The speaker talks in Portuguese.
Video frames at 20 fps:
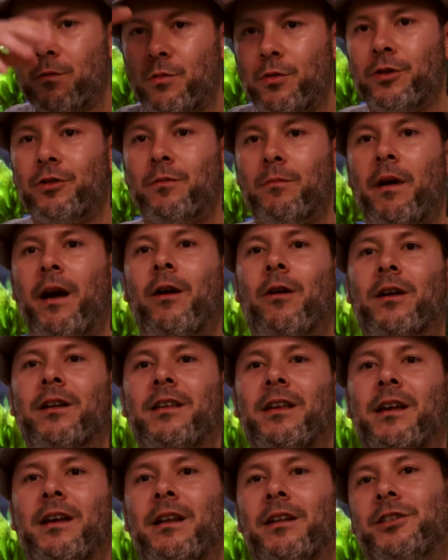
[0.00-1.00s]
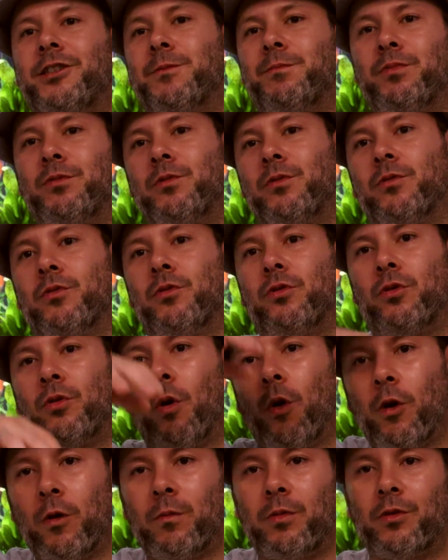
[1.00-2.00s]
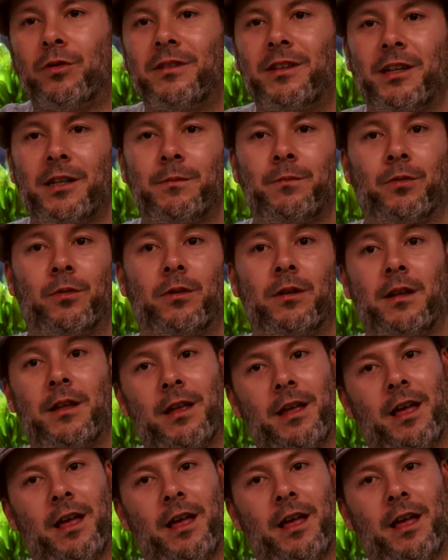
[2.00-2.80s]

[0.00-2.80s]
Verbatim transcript: muito maior que ele, tipo dobro, triplo.